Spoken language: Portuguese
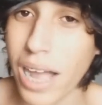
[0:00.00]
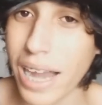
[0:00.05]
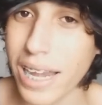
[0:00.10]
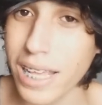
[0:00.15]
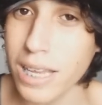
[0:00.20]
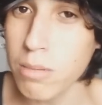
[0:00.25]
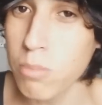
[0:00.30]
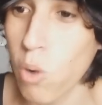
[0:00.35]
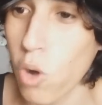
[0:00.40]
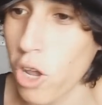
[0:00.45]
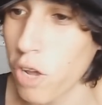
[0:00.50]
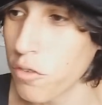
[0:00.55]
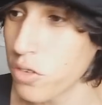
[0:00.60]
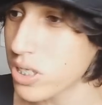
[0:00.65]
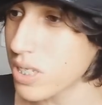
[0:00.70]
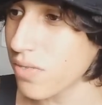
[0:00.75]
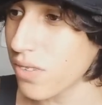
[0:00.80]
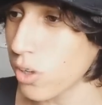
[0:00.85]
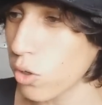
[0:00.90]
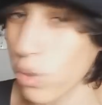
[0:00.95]
o cara e ele morreu,
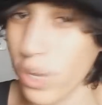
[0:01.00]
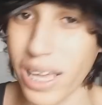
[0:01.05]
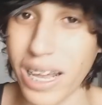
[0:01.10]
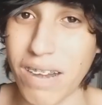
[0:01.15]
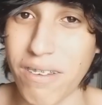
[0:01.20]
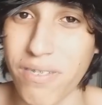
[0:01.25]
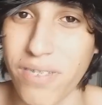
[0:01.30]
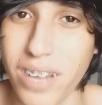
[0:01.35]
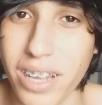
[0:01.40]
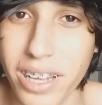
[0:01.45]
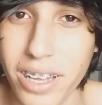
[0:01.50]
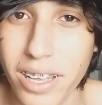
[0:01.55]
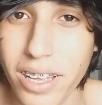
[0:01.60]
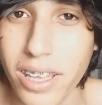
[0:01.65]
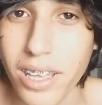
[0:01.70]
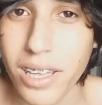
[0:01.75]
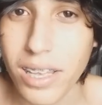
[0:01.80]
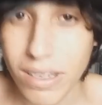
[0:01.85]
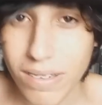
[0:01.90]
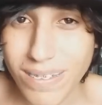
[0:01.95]
você falou que era fã,
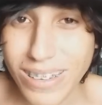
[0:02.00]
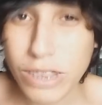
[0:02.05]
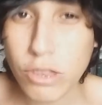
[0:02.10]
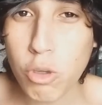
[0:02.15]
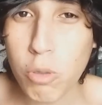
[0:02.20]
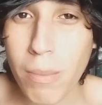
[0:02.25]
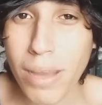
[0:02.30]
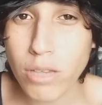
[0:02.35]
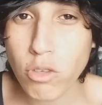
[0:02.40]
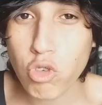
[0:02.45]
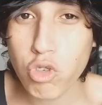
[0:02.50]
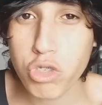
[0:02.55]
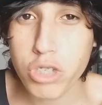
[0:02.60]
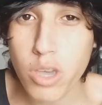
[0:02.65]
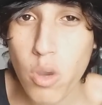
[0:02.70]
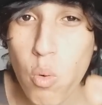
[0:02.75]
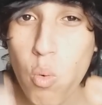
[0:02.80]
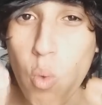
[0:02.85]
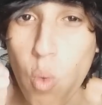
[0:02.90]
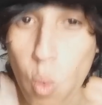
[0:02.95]
Vai tomar no
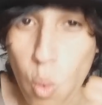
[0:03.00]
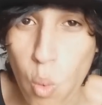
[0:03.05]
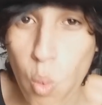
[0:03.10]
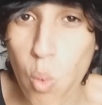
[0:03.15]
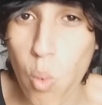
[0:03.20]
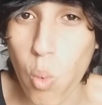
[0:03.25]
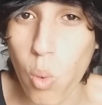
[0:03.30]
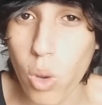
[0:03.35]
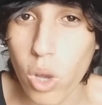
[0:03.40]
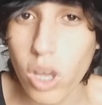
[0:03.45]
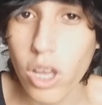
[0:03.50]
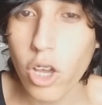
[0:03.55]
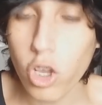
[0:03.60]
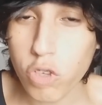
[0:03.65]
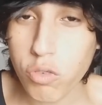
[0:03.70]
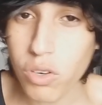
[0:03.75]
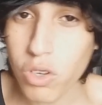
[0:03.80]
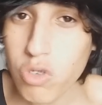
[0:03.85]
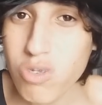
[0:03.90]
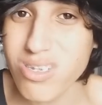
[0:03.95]
seu cu. Eu
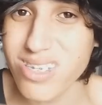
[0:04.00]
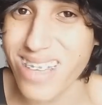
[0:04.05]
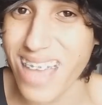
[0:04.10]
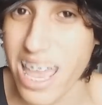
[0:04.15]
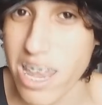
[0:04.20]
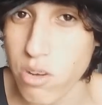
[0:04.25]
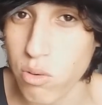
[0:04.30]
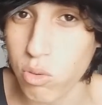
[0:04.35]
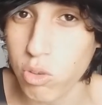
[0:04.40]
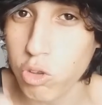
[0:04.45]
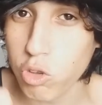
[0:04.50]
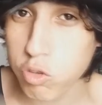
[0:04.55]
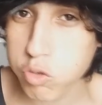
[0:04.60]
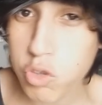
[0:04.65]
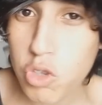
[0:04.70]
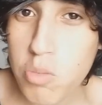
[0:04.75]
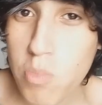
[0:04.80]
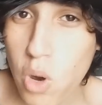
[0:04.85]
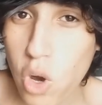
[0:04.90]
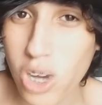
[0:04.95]
tô falando sério, do
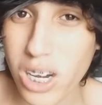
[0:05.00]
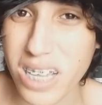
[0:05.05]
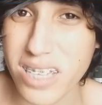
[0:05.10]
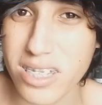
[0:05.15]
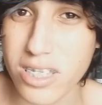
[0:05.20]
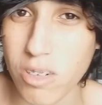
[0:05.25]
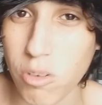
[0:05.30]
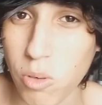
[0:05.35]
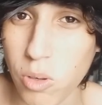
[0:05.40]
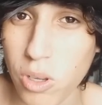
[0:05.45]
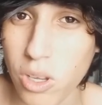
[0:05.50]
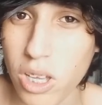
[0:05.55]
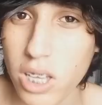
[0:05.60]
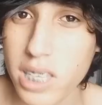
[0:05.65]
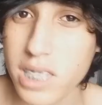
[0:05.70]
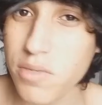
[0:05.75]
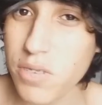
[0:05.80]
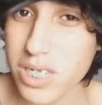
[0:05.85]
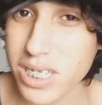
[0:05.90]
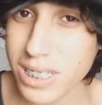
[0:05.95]
fundo do meu coração.
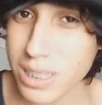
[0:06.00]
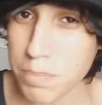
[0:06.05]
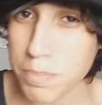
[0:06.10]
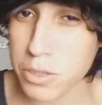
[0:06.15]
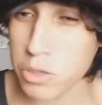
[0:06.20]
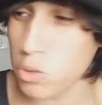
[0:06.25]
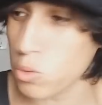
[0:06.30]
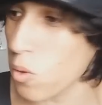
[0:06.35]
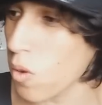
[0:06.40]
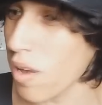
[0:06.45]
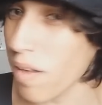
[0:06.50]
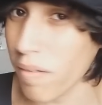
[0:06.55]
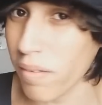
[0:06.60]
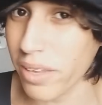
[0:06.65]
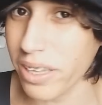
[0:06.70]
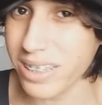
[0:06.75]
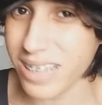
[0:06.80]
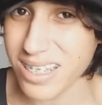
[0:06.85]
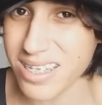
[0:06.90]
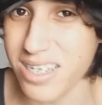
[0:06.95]
Se você é essa pessoa
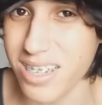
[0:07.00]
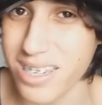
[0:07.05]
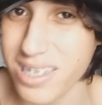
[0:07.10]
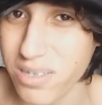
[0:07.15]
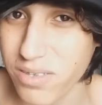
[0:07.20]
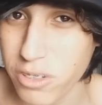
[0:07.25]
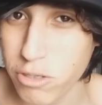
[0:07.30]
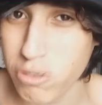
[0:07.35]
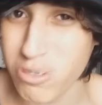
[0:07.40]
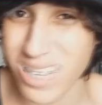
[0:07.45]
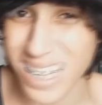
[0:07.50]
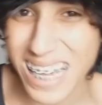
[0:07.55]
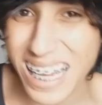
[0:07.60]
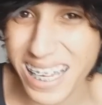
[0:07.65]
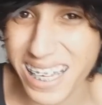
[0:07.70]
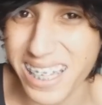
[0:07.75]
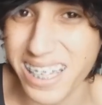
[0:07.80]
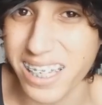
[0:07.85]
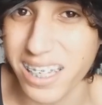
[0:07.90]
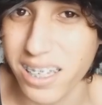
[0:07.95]
e tá assistindo esse vídeo, sai
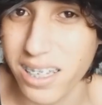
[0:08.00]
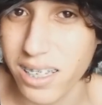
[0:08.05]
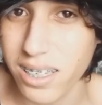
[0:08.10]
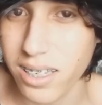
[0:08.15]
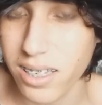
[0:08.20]
daqui.